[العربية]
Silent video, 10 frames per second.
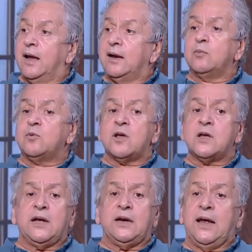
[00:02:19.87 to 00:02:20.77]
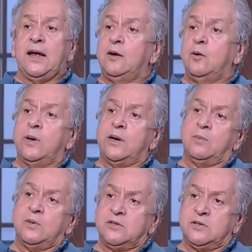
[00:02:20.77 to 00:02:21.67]
انا متوقع الاهلي
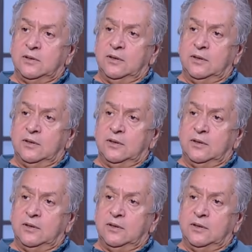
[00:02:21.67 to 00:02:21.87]
وبيراميدز